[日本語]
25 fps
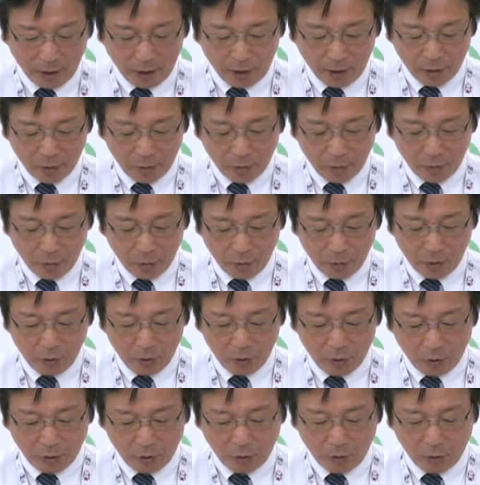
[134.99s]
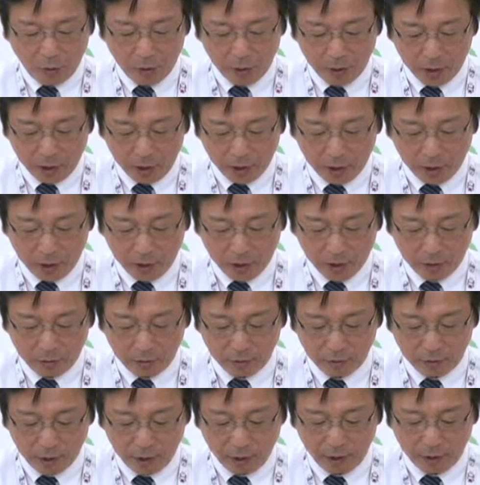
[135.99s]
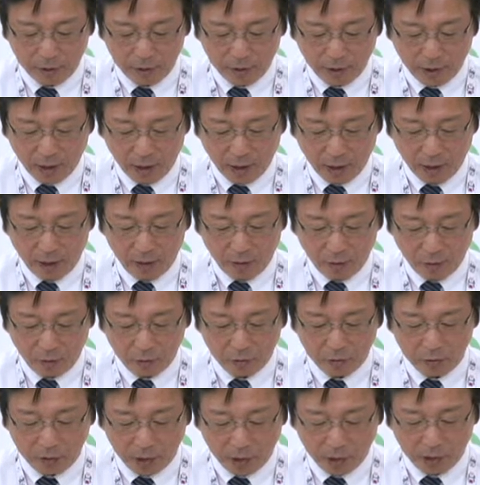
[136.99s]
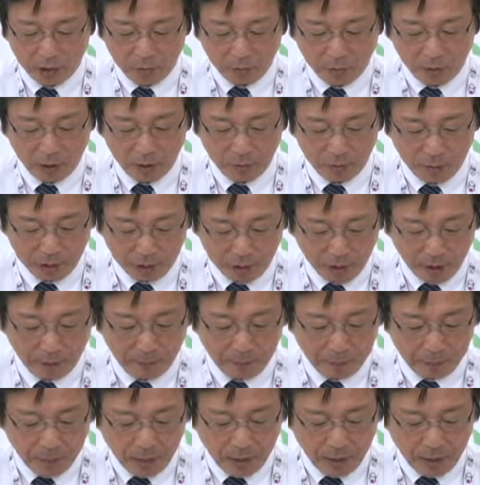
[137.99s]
えー、これも褒めていただくケースが多くなってまいりました。